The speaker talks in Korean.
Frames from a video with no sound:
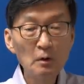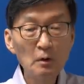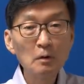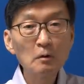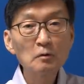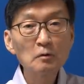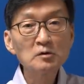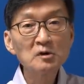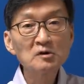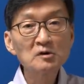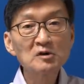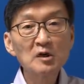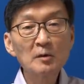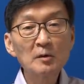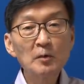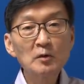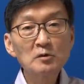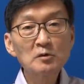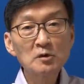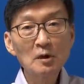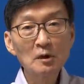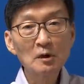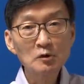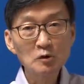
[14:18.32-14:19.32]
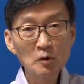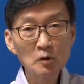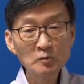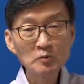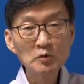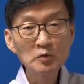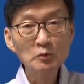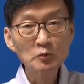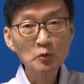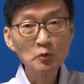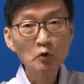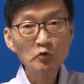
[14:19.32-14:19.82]
그다음 세 번째
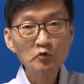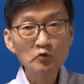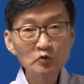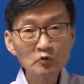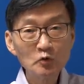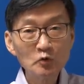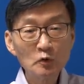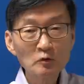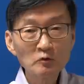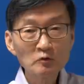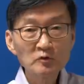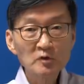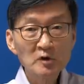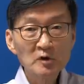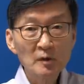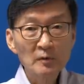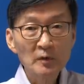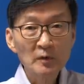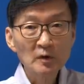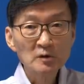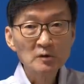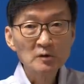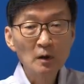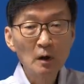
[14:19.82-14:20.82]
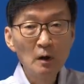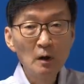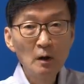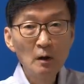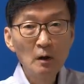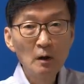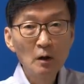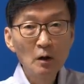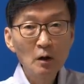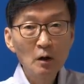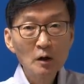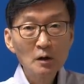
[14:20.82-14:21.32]
점점 더 흉노를 우습게 보는 거죠.
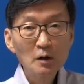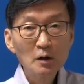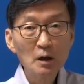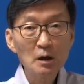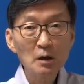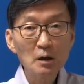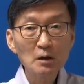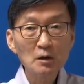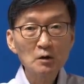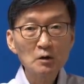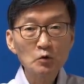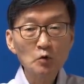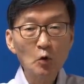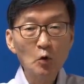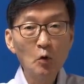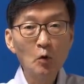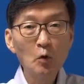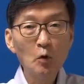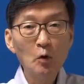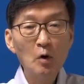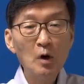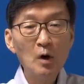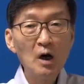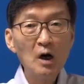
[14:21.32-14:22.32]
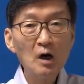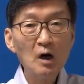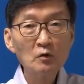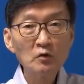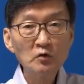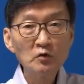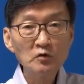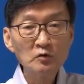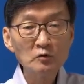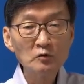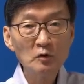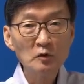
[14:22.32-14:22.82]
그러니까 이 동호하고
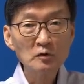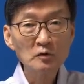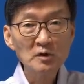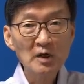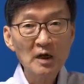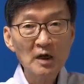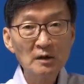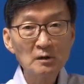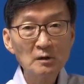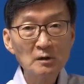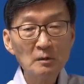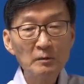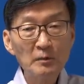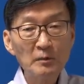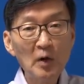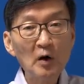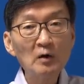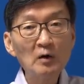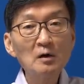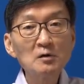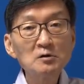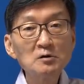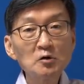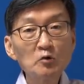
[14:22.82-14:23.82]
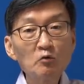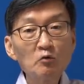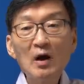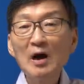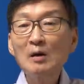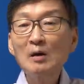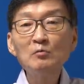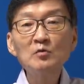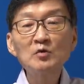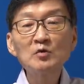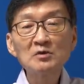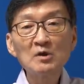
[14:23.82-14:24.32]
흉노 사이는 버려진
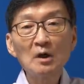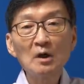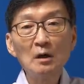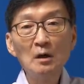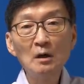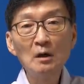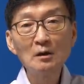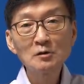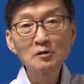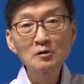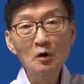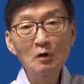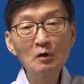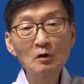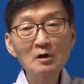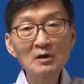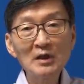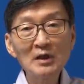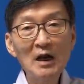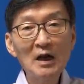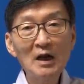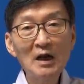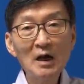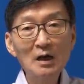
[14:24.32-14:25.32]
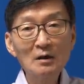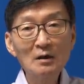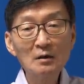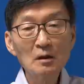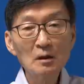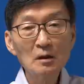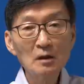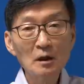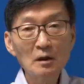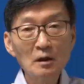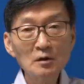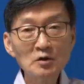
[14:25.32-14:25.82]
황무지 저걸 달라
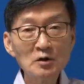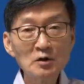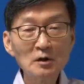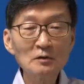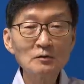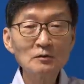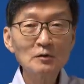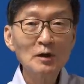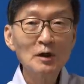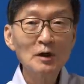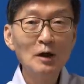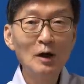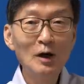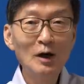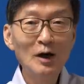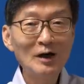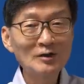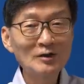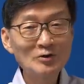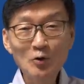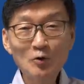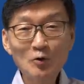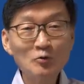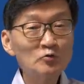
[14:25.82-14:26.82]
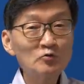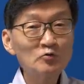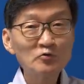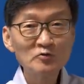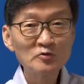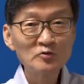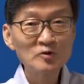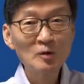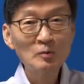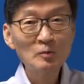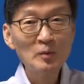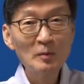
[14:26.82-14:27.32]
그러니까 신하들이 아 저건
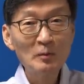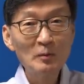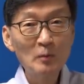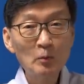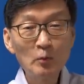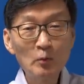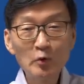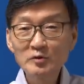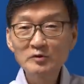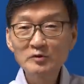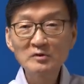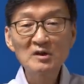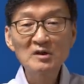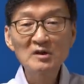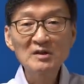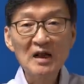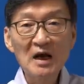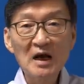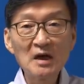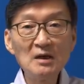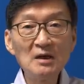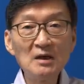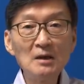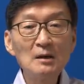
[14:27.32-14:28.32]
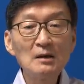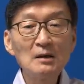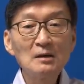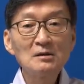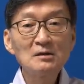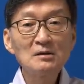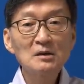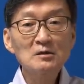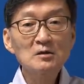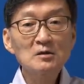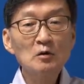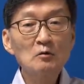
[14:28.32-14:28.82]
주죠 뭐못 쓰는 땅.
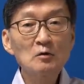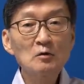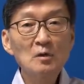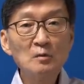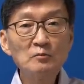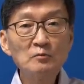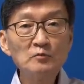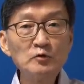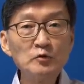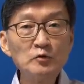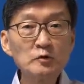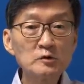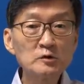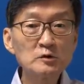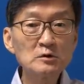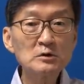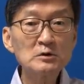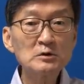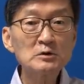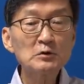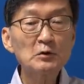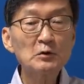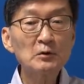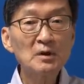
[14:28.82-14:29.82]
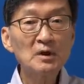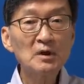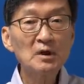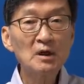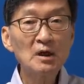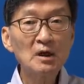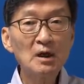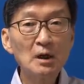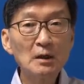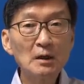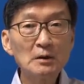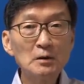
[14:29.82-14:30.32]
근데 선우가 무슨
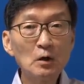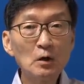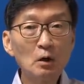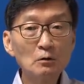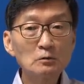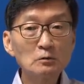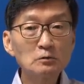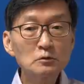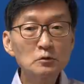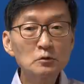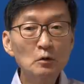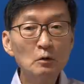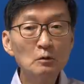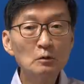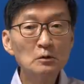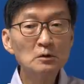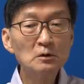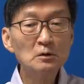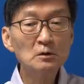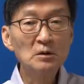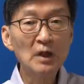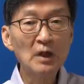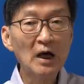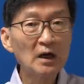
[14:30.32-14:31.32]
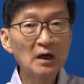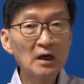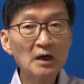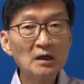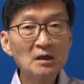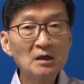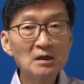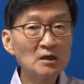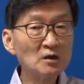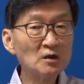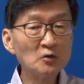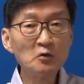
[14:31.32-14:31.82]
소리야? 영토는
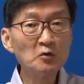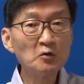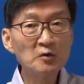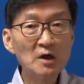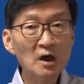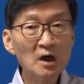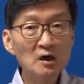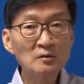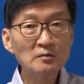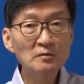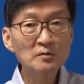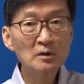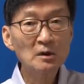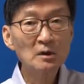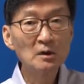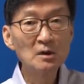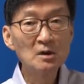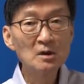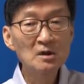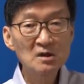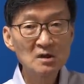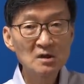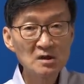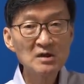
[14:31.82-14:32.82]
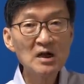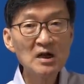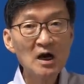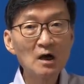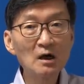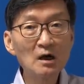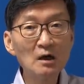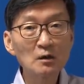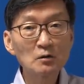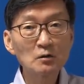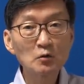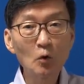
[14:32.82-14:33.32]
나라의 근원이야 그러면서 그냥
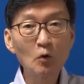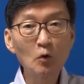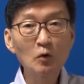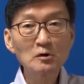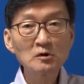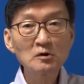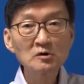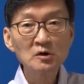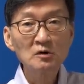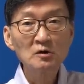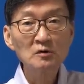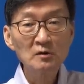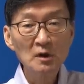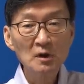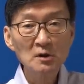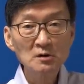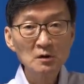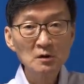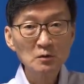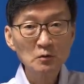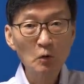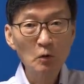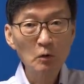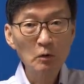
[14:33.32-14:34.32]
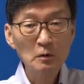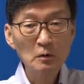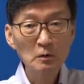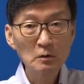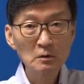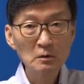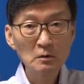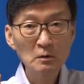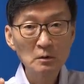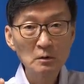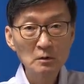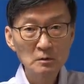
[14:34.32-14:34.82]
동호를 쳐들어서 동호를
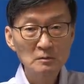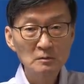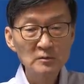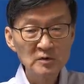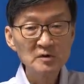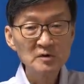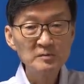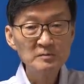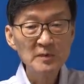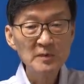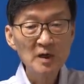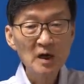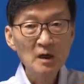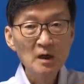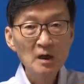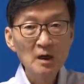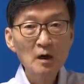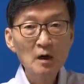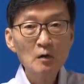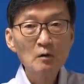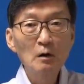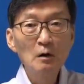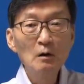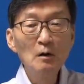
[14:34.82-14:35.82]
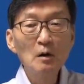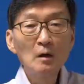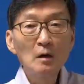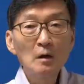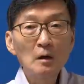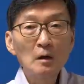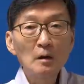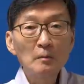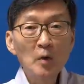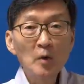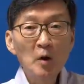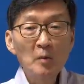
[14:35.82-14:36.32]
침략해갖고
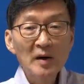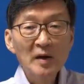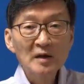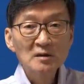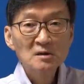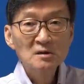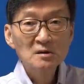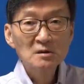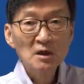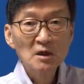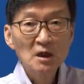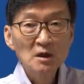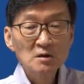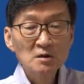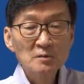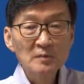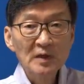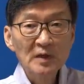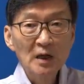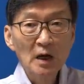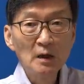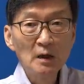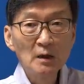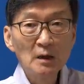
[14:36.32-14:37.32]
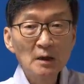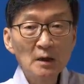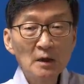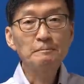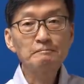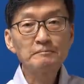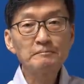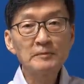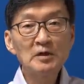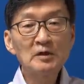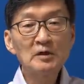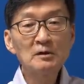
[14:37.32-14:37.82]
멸망시키지 않습니까?
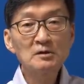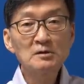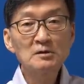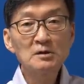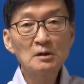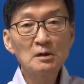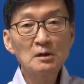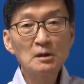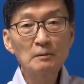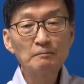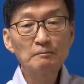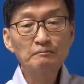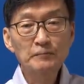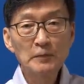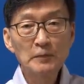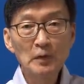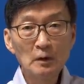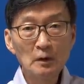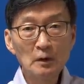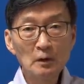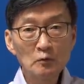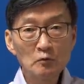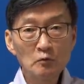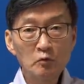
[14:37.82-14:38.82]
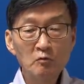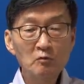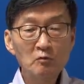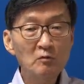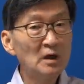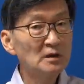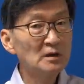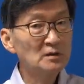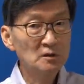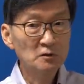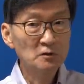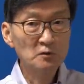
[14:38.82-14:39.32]
이것이
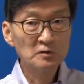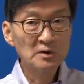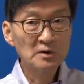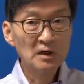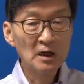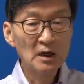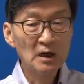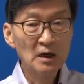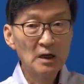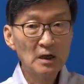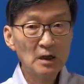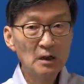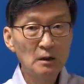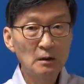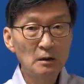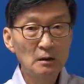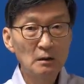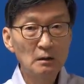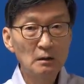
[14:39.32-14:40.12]
국가 지도자가